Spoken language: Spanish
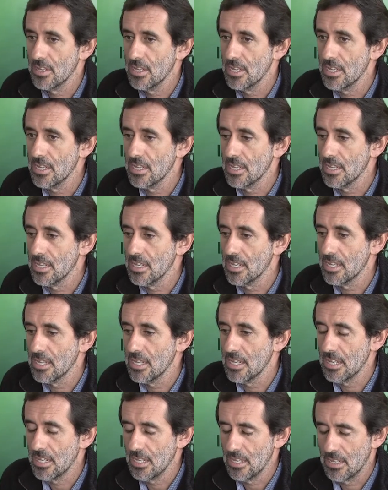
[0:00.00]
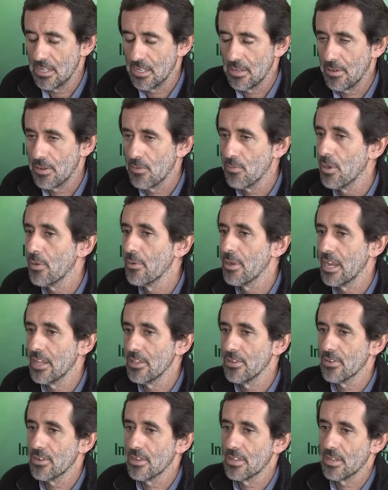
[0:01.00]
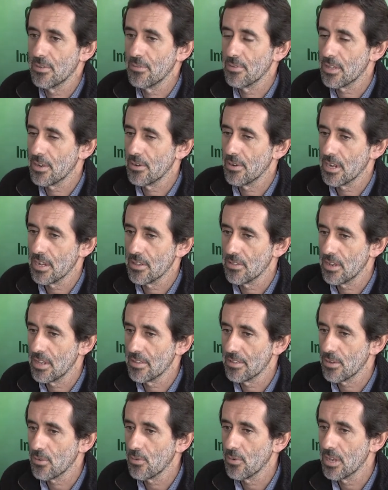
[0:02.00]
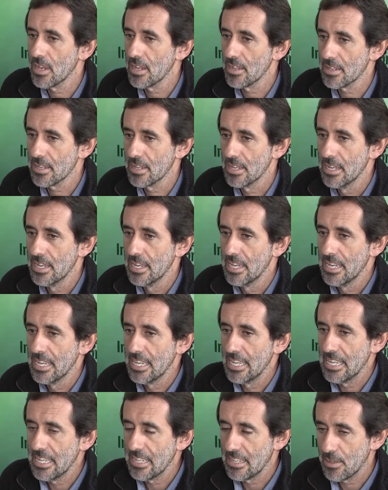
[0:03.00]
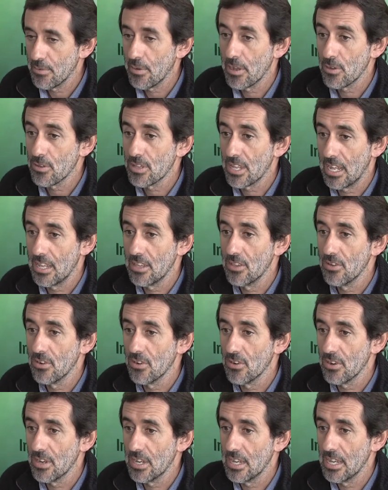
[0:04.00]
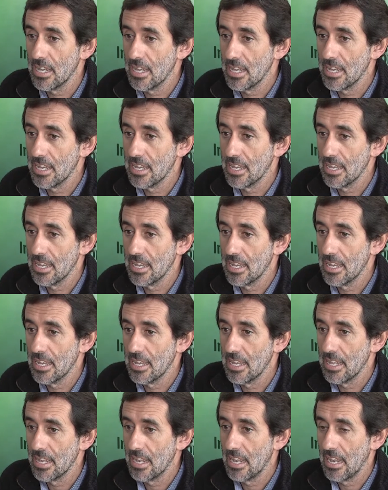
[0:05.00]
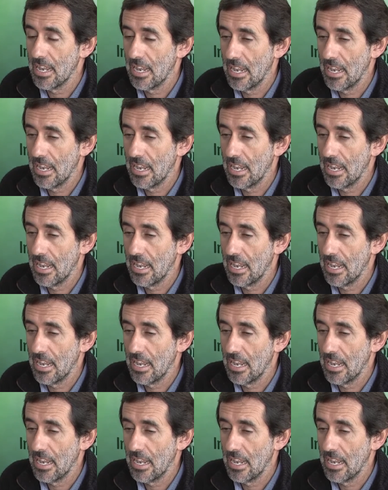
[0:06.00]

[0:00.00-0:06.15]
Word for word: y ya van nueve años que estamos trabajando en las escuelas y se va notando eh,